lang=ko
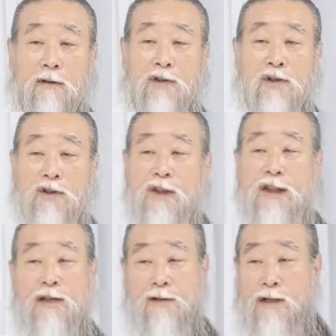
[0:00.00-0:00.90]
스승이
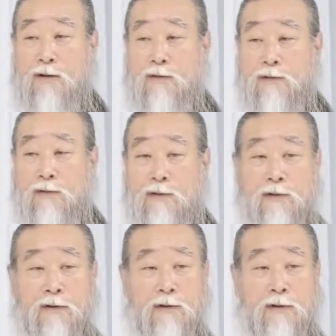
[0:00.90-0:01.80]
돼서 나오고
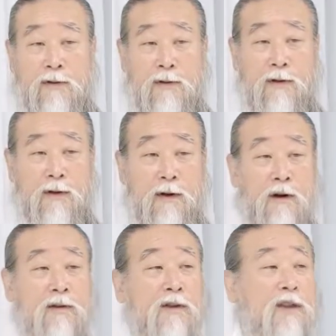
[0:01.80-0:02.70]

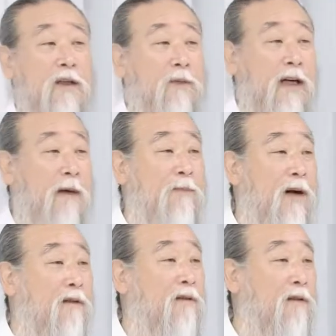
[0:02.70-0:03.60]
어떤 사람은
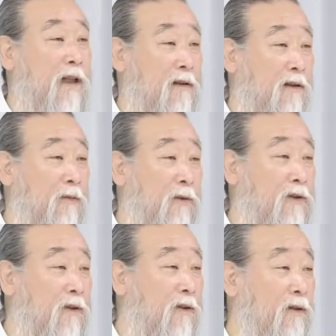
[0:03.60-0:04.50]
깜빵을 들다
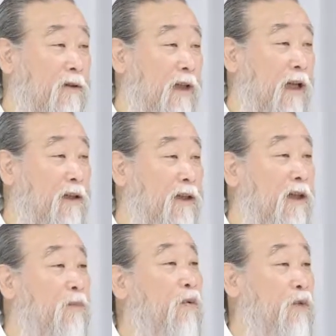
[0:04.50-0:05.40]
드니면서 내
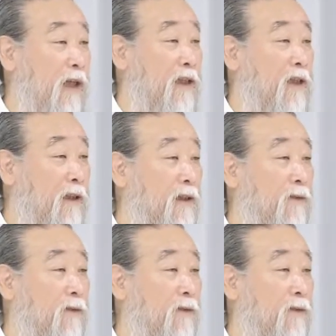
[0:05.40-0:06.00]
인생을 포기하냐.